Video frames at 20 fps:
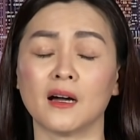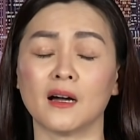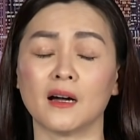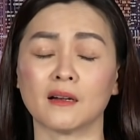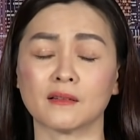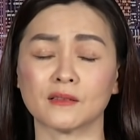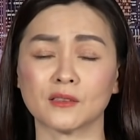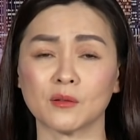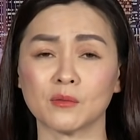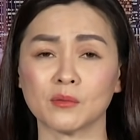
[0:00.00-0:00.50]

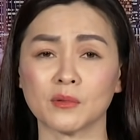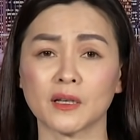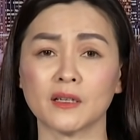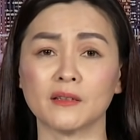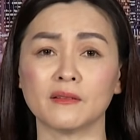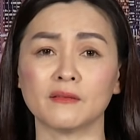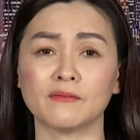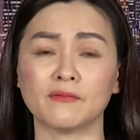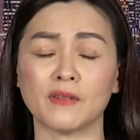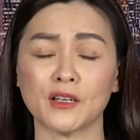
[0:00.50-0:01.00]
uh, trong
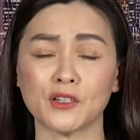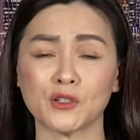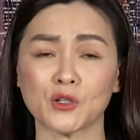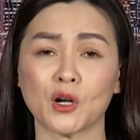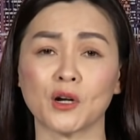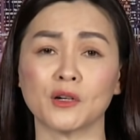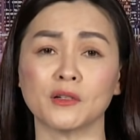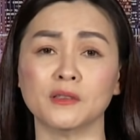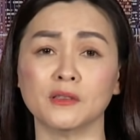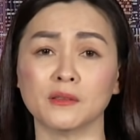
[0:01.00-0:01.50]
cái vai
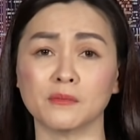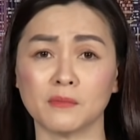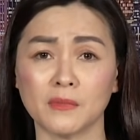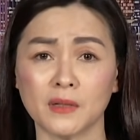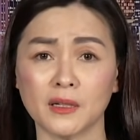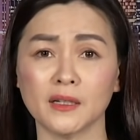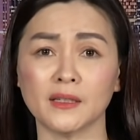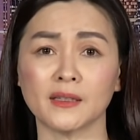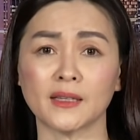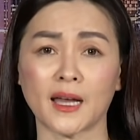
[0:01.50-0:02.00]
trò được mời